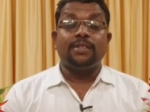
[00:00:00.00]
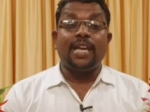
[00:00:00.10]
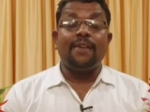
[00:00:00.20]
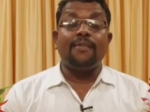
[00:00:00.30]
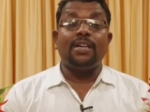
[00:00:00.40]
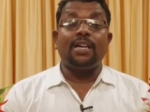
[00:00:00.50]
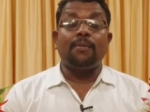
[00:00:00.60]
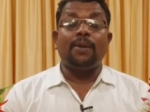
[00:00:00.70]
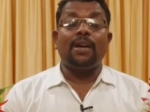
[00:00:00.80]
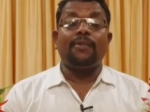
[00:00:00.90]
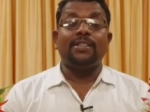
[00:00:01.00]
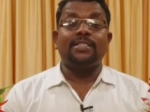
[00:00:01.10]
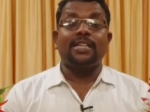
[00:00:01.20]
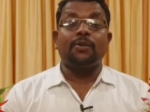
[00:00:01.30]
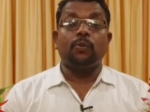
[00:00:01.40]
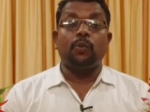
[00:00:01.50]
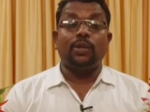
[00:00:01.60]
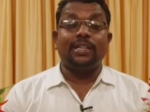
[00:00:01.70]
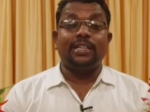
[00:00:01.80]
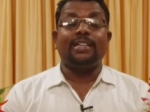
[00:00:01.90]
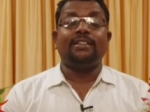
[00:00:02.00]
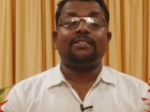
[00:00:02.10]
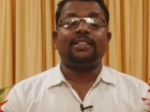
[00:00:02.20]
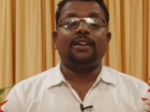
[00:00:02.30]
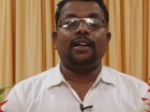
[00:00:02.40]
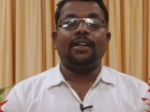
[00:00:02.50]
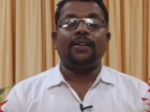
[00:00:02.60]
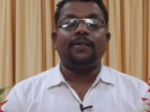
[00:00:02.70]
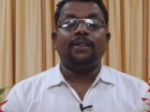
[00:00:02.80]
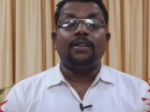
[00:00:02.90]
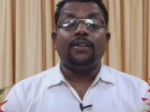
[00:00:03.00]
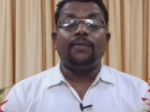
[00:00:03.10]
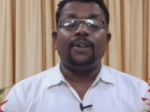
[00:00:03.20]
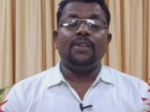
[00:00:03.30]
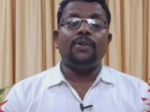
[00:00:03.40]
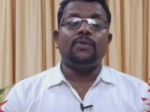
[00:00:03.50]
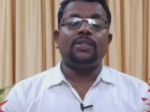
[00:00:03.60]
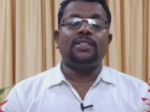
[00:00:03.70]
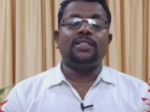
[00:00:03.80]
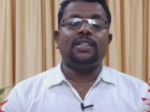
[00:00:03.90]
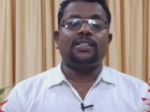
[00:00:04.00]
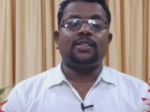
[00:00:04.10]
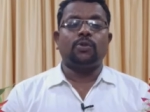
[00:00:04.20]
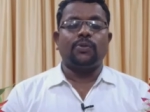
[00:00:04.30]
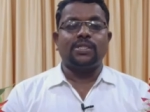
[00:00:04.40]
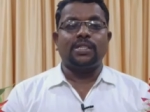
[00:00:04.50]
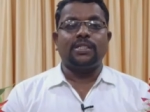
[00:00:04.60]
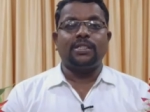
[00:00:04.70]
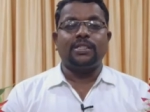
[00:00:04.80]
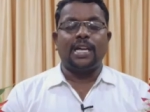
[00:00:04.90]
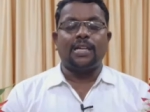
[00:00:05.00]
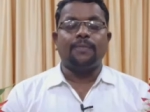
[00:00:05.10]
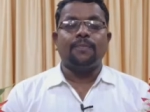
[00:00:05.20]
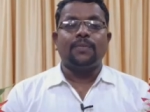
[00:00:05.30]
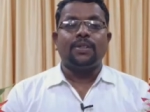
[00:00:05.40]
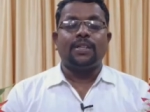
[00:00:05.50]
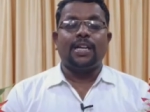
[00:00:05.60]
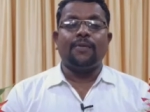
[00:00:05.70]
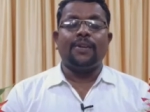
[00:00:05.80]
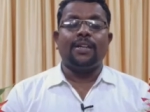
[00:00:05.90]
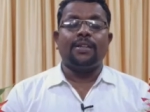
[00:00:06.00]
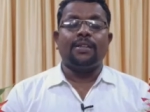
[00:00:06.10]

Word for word: தேவன் நம்ம மேலே வச்ச ஒரு இரக்கத்தினாலே வெளிவருவதற்கு கத்தர் உதவி செய்திருக்கிறார் எனவே